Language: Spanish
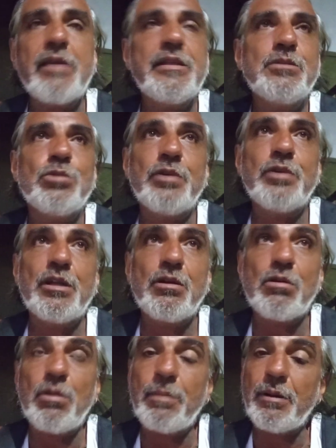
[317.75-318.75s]
también
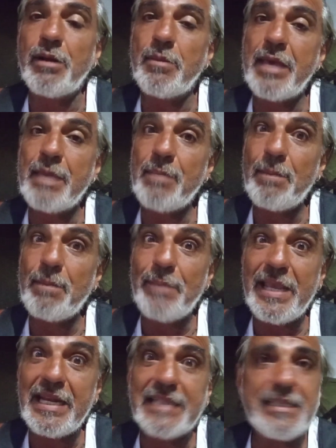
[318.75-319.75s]
tuvieron unos problemas de
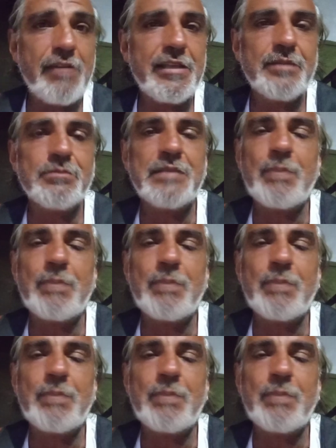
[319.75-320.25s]
papeles, también,